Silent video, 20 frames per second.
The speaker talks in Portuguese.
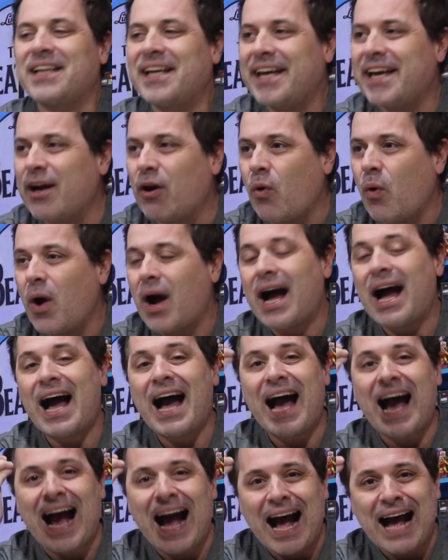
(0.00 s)
Eu
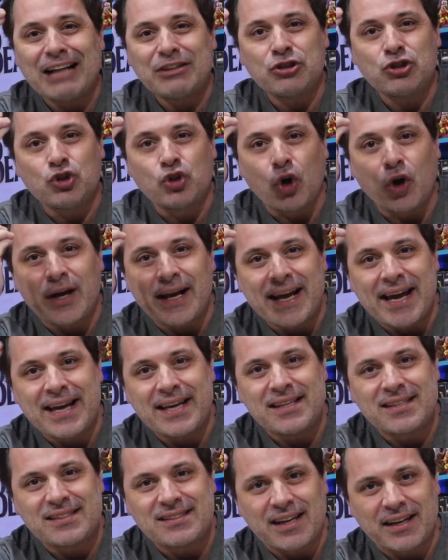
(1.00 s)

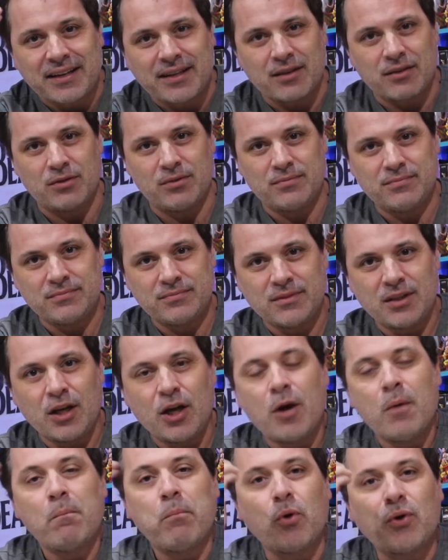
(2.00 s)
adorei Stargirl.
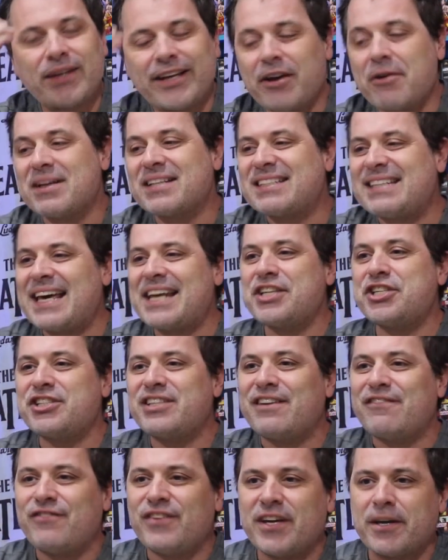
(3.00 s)
Porque uma série de
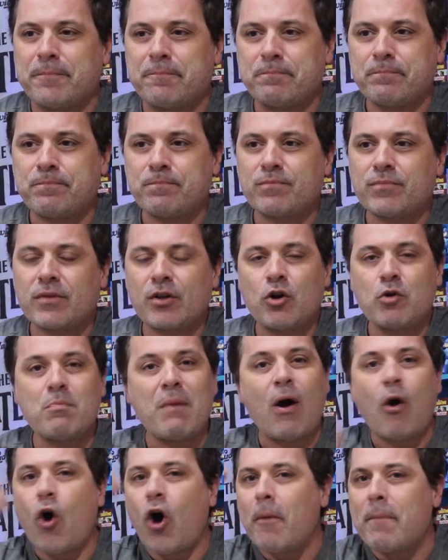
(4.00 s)
TV,
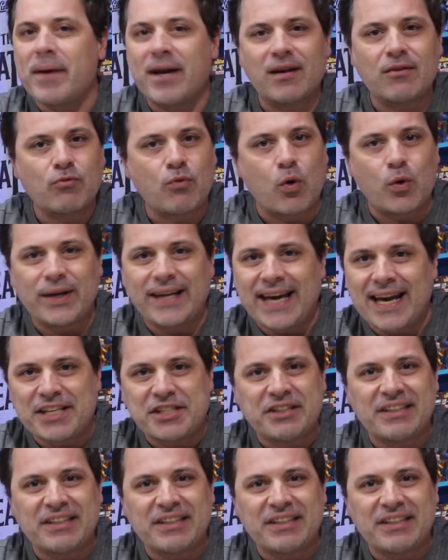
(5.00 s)
uma obra qualquer de